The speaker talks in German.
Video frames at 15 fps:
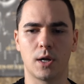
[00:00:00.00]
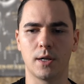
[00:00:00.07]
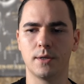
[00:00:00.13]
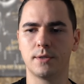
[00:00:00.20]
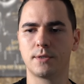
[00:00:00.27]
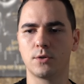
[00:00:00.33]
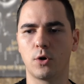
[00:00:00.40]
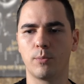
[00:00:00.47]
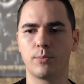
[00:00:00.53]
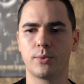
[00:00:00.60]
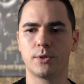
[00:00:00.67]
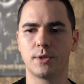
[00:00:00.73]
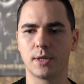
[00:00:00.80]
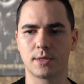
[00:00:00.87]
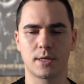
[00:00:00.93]
als ob
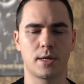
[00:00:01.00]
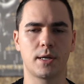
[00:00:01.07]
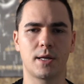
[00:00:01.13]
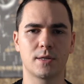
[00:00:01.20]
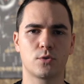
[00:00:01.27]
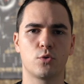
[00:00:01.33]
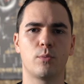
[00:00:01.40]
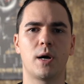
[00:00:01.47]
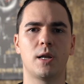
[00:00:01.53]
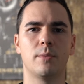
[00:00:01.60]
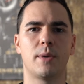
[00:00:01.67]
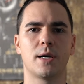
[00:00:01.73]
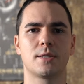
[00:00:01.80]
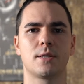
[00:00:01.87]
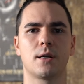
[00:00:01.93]
das eine ganz normale
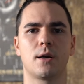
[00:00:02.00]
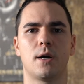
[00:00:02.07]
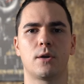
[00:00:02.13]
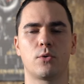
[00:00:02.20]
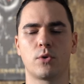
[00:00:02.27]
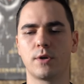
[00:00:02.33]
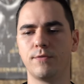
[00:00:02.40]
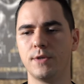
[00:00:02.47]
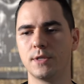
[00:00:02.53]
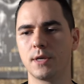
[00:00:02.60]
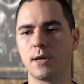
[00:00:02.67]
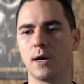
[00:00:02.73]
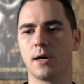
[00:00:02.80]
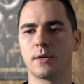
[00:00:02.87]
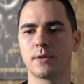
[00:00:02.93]
Mastercard oder
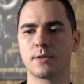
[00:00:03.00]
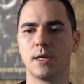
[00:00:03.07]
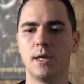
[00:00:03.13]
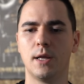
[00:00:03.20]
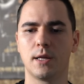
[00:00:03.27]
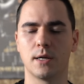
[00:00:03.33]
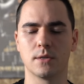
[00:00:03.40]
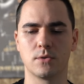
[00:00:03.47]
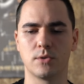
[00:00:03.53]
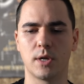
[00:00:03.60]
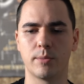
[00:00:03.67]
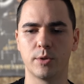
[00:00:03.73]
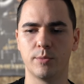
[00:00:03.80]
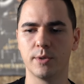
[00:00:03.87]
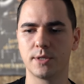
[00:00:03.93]
Visa-Card ist, kannst du
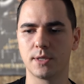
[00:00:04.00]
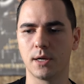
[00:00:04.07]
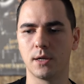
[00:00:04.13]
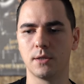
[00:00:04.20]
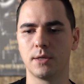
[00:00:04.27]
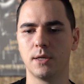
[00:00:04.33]
damit bezahlen.